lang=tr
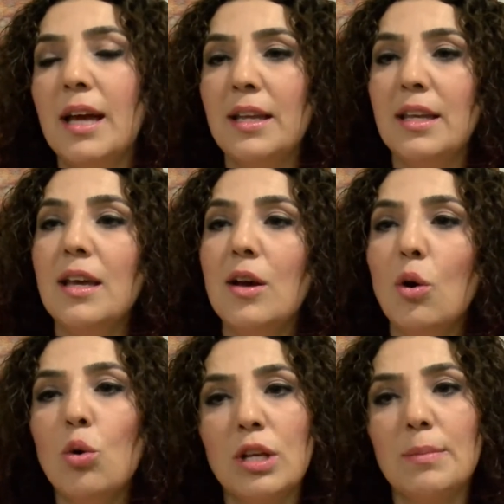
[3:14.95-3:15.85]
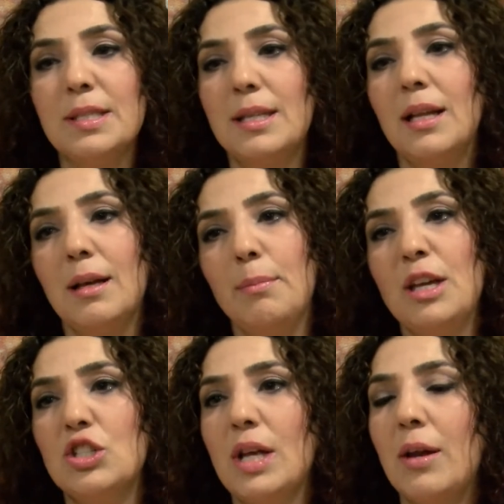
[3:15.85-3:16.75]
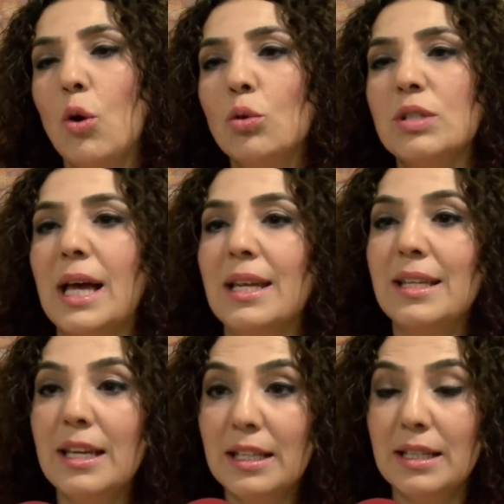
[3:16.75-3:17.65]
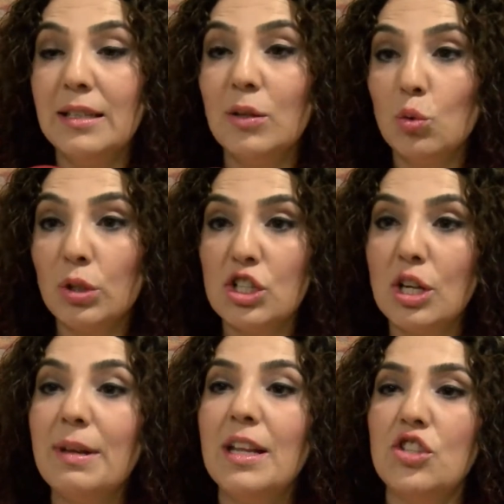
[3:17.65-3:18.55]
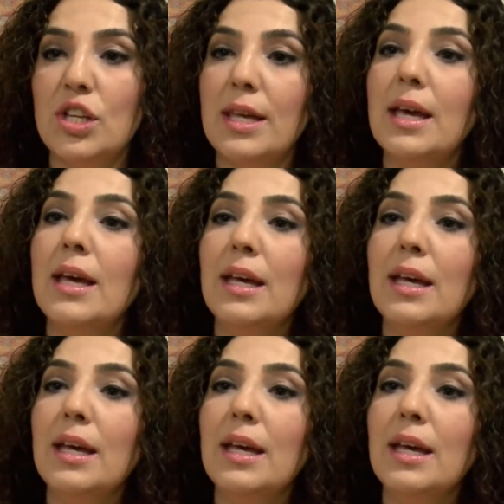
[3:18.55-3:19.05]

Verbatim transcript: Yani oraya mesela 5 tane 10 tane gerektiğinde ulaşabileceği